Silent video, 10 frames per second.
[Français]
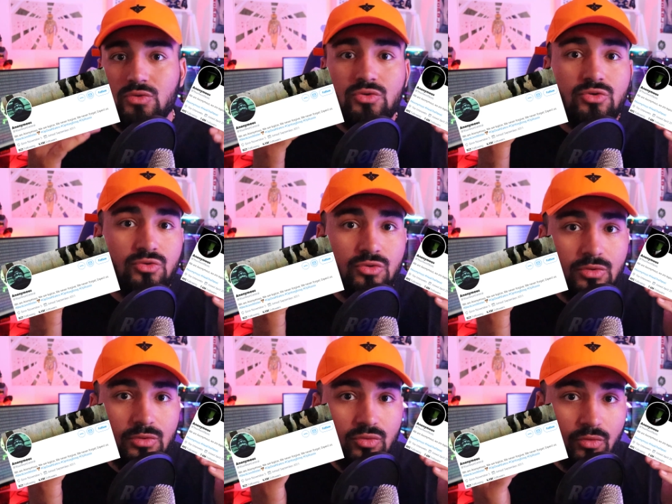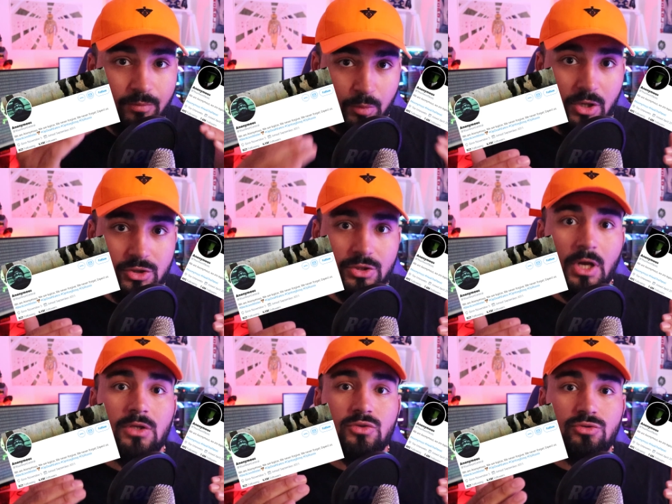se trouvent proches
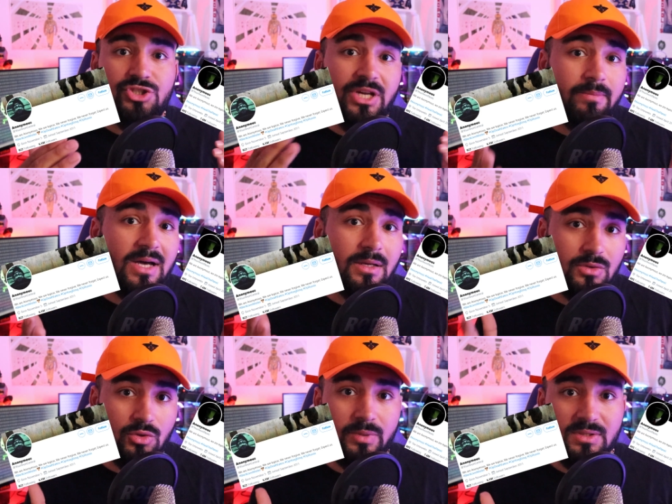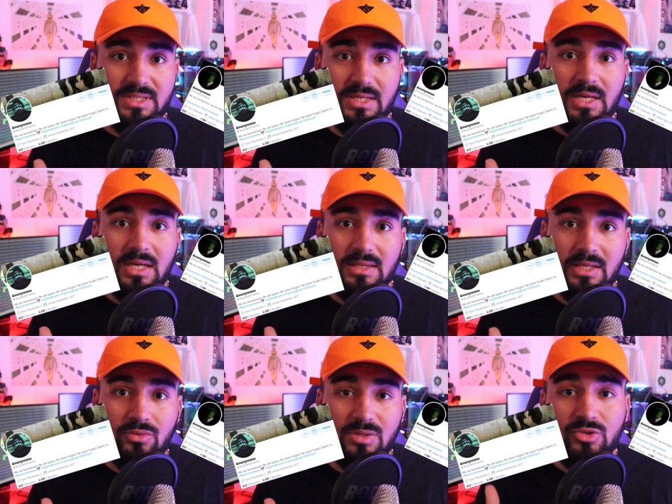du schéma de pensée
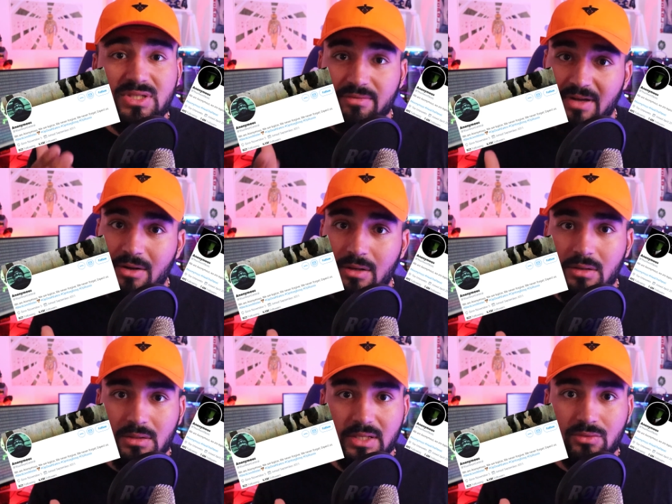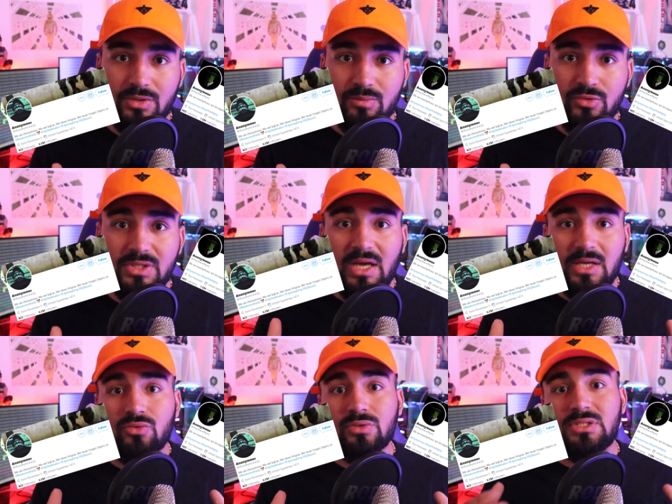d'Anonymous, des valeurs d'Anonymous,
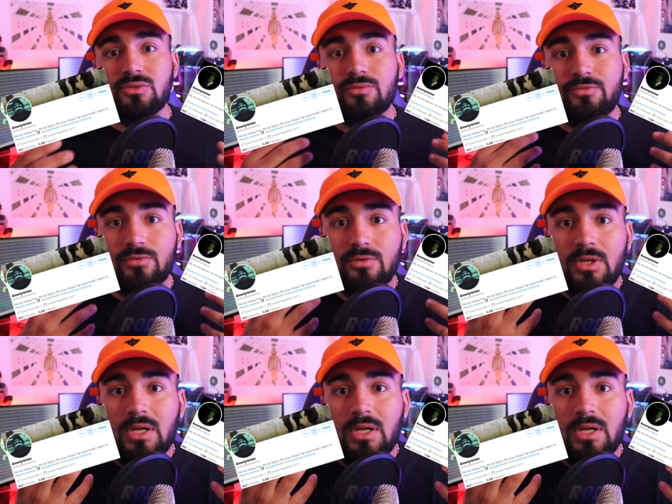et donc qui ont font